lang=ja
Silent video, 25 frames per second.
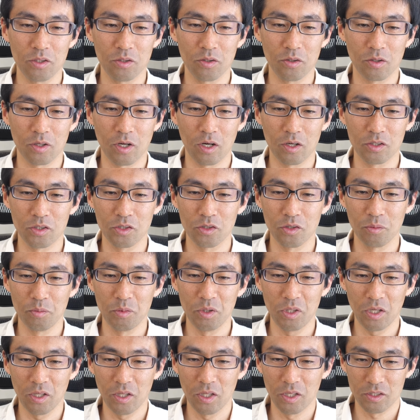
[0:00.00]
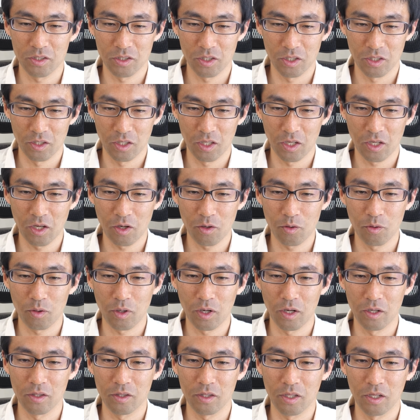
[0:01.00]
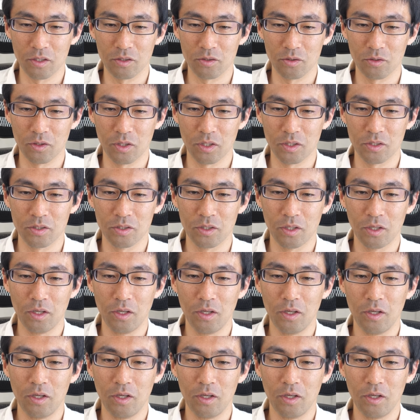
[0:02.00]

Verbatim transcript: の拡張みたいなやつなんで結構簡単そうです